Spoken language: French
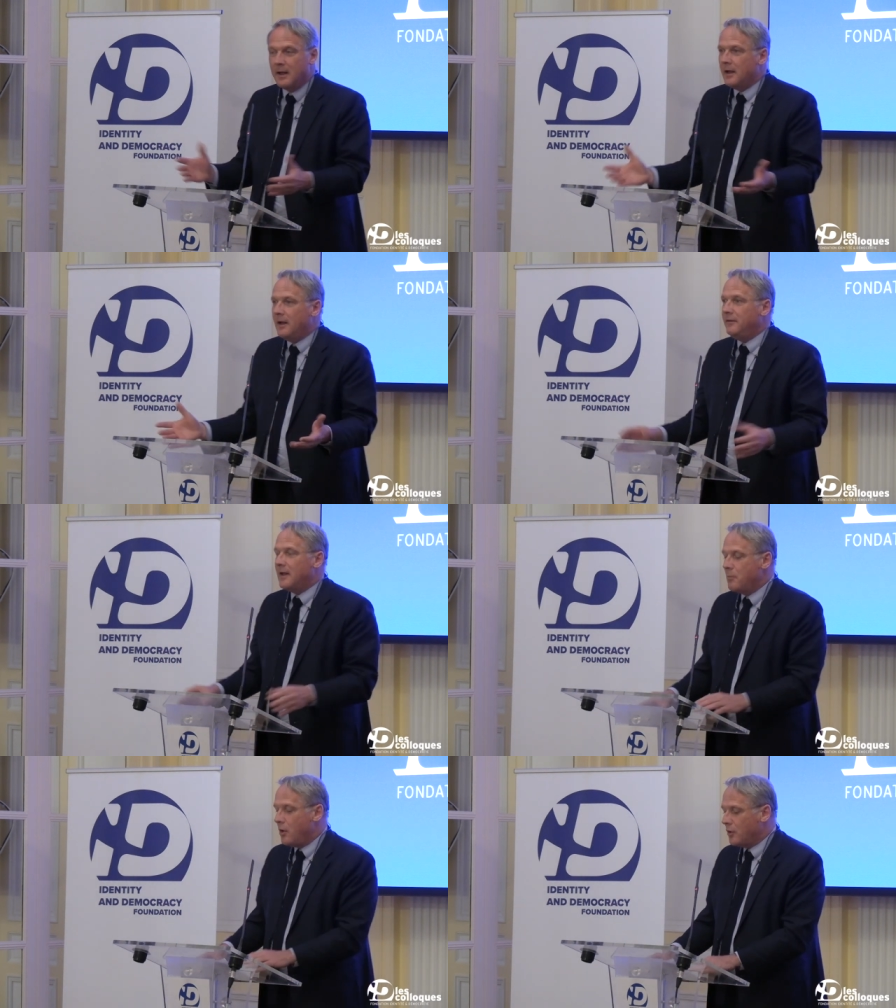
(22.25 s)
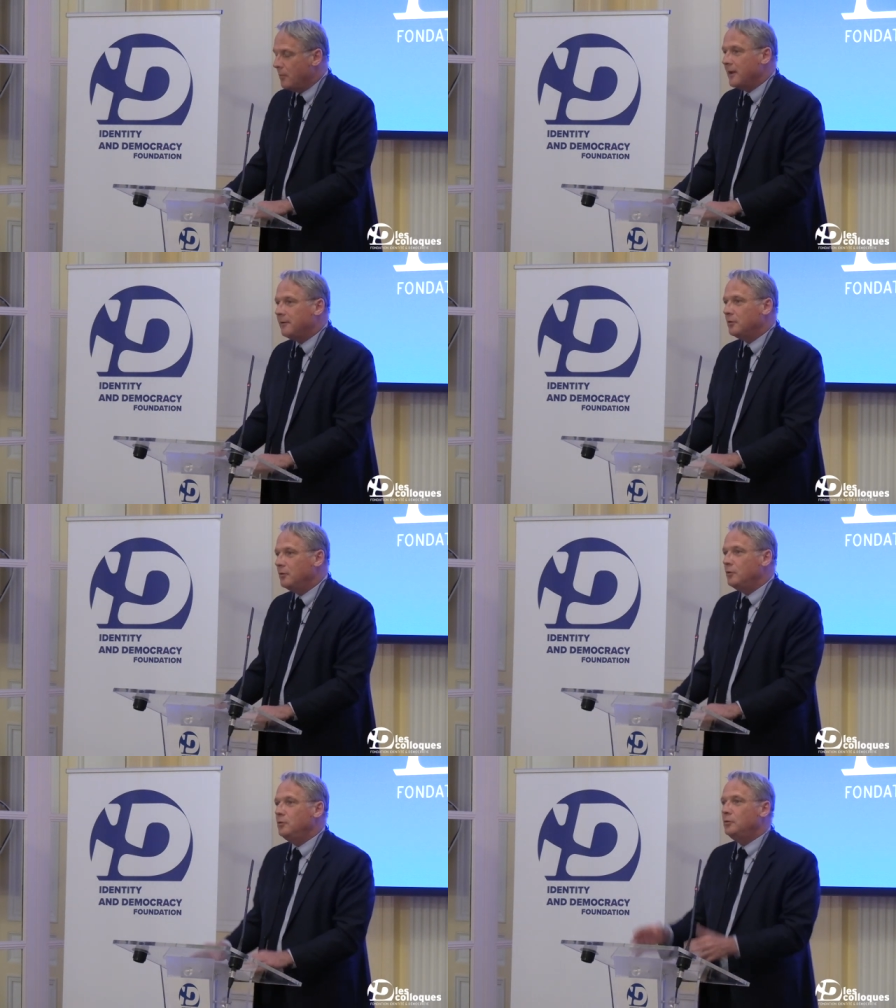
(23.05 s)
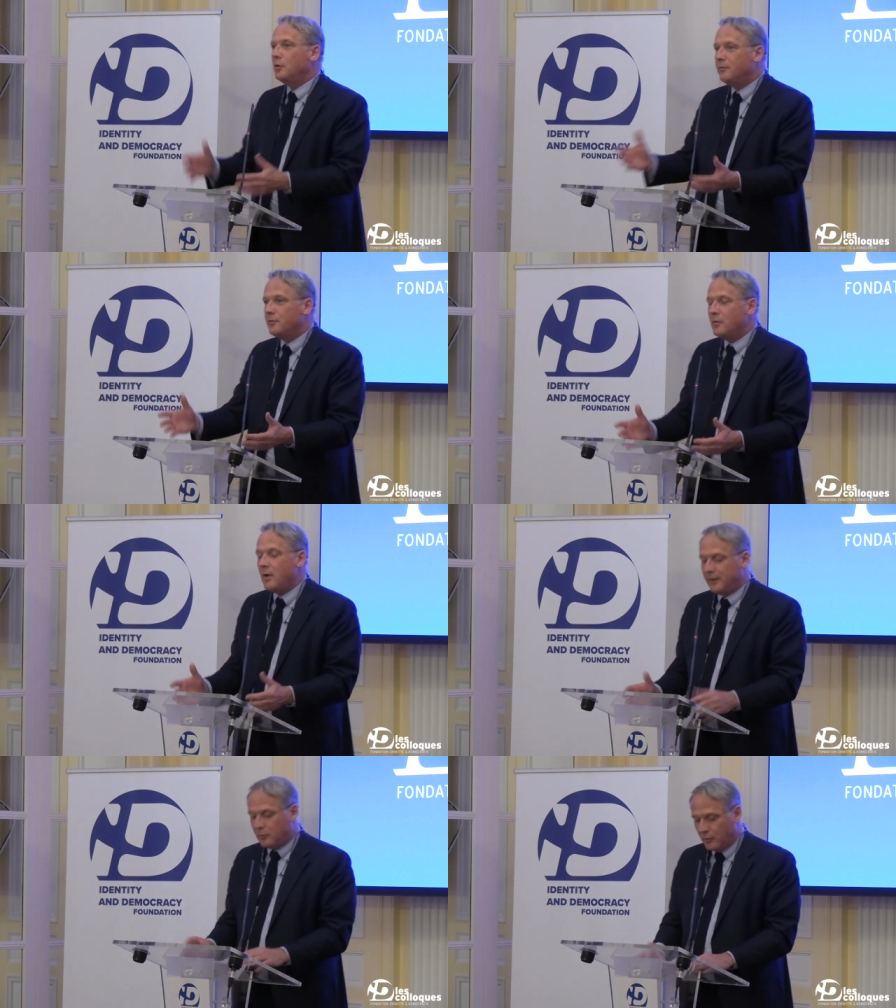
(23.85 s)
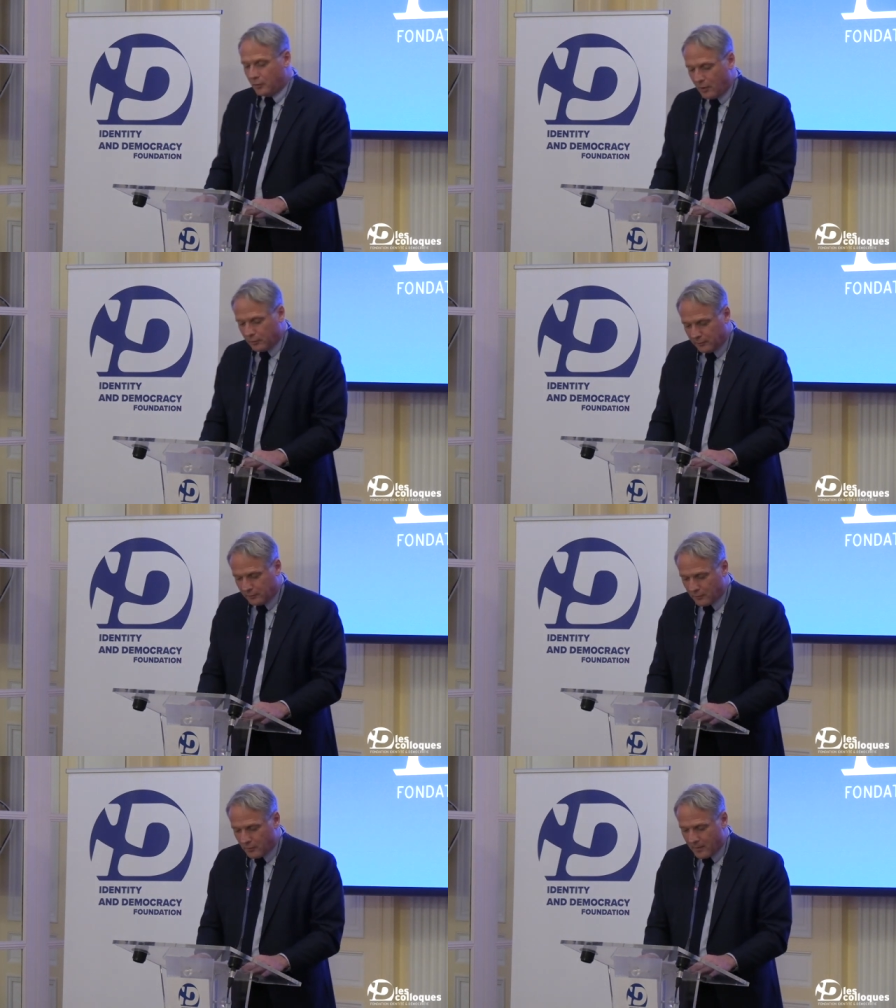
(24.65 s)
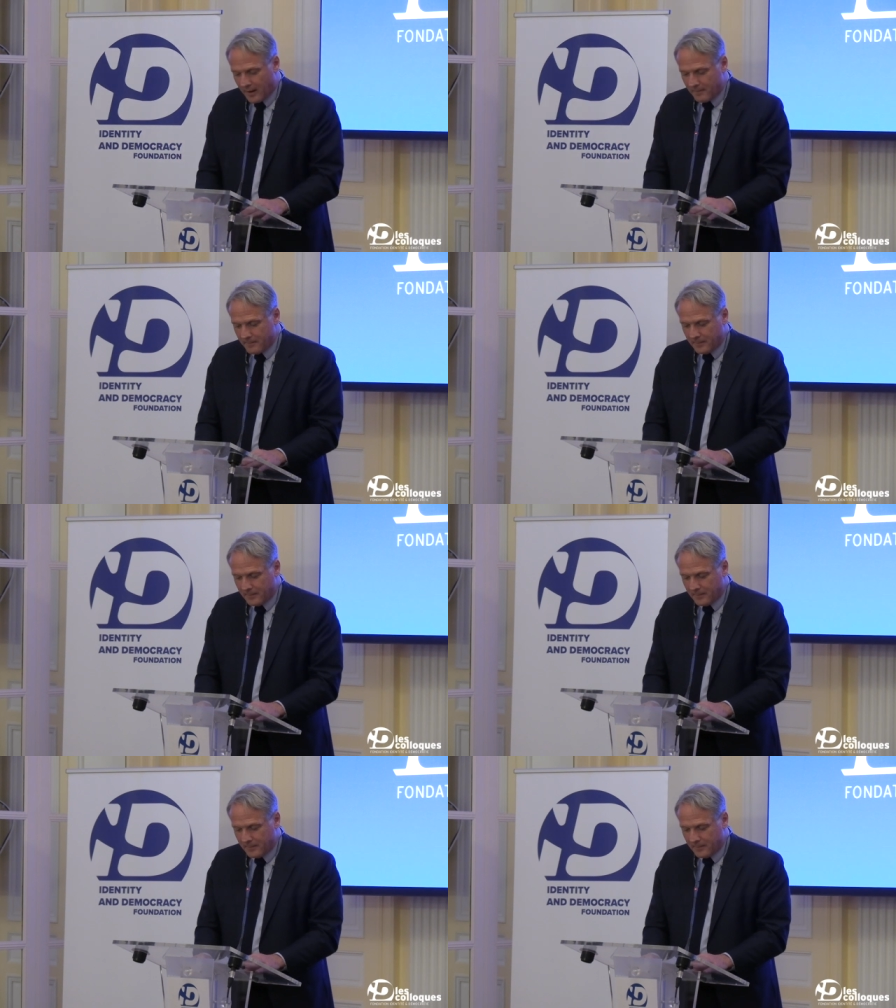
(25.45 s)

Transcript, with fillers: évidemment, comme nationaux, nous devons être au cœur de ce combat.